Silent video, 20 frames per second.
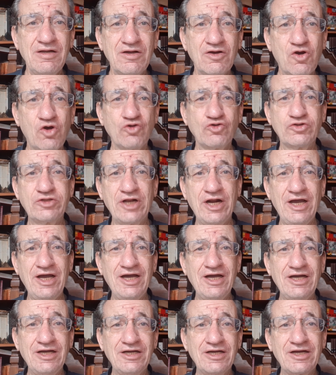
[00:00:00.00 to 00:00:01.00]

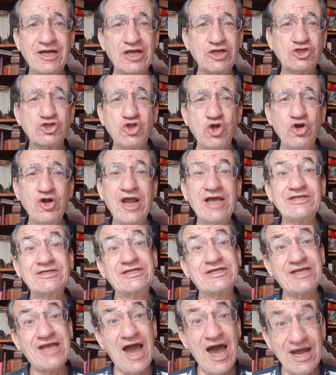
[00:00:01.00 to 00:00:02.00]
contra Gastón
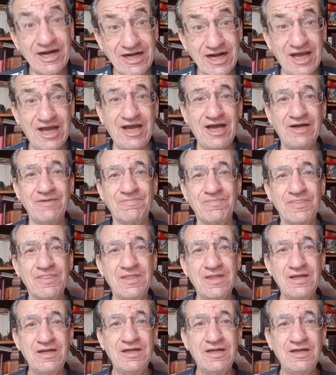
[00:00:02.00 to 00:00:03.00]
Azcárraga,
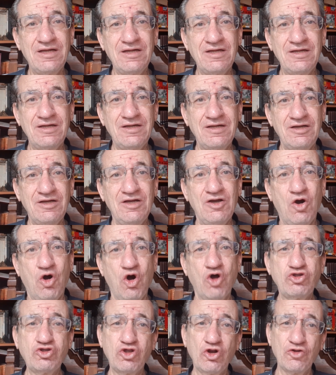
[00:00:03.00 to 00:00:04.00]

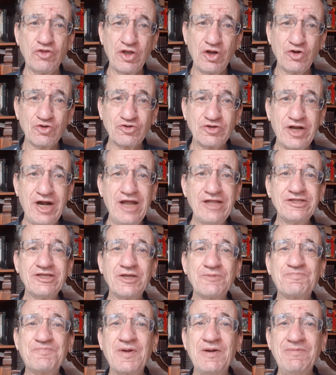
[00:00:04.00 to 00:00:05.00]
otro de los
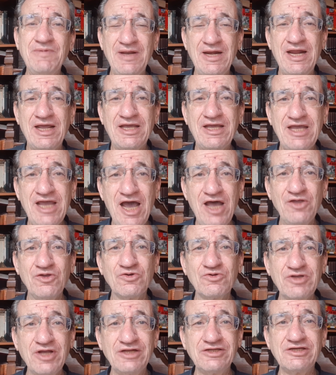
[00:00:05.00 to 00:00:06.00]
grandes
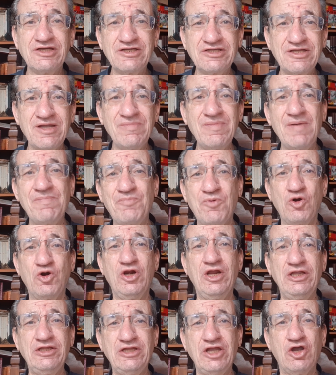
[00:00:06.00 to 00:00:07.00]
privilegiados del sistema
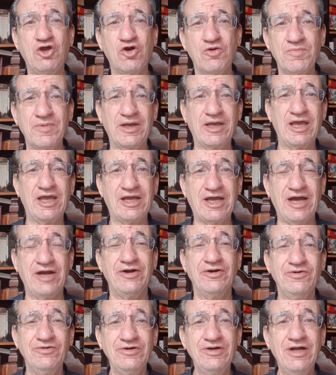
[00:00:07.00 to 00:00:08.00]
político
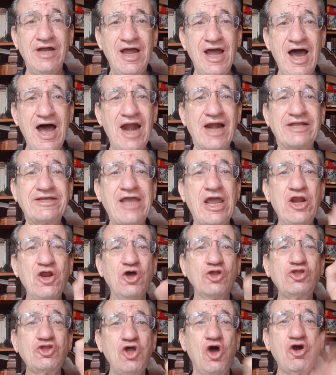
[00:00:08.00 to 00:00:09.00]
mexicano, al que
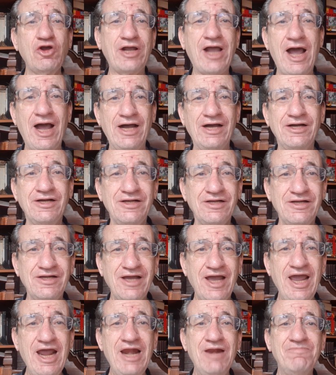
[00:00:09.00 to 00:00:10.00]
no toca
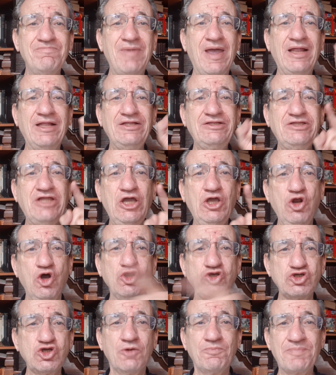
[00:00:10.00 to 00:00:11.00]
el
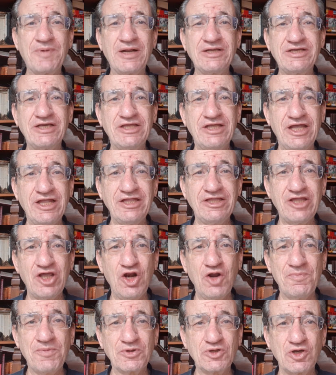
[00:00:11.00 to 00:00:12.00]
mentiroso presidente
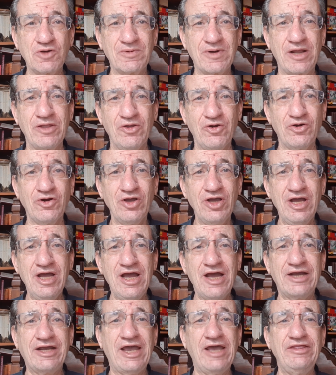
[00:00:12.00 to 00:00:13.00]
López Obrador,
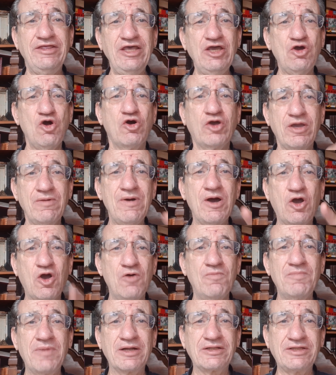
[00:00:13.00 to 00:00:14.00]
que dijo que iba a
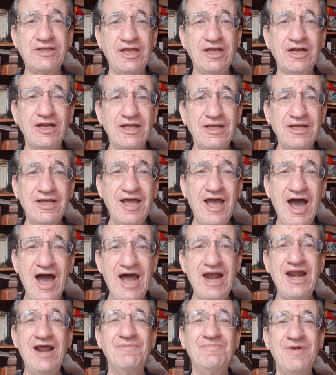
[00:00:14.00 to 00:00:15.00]
combatir
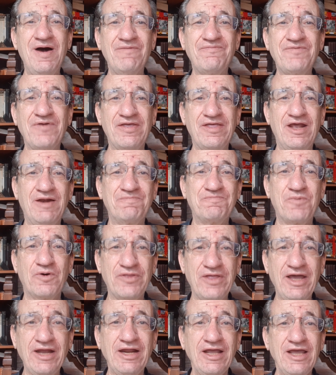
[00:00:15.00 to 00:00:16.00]
a la mafia del
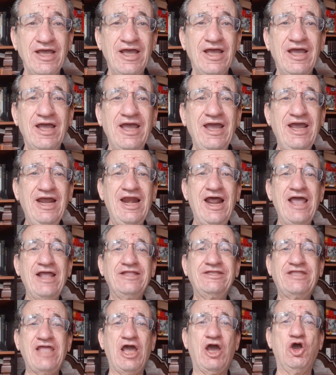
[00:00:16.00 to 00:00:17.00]
poder y la
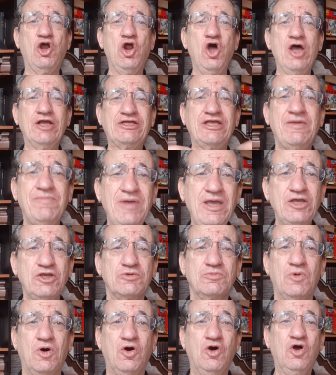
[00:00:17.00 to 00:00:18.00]
integró a sí
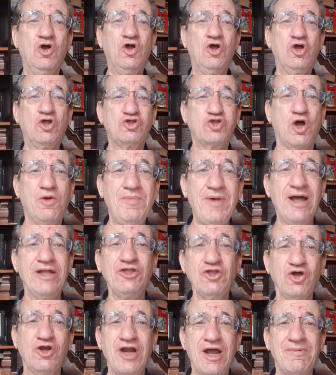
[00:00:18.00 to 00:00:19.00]
mismo,
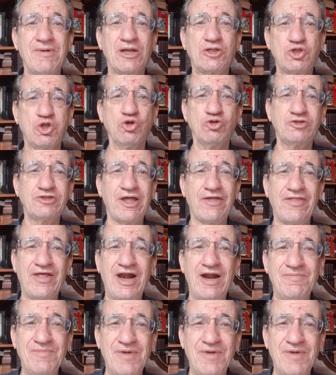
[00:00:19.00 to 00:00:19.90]
tomando la batuta de la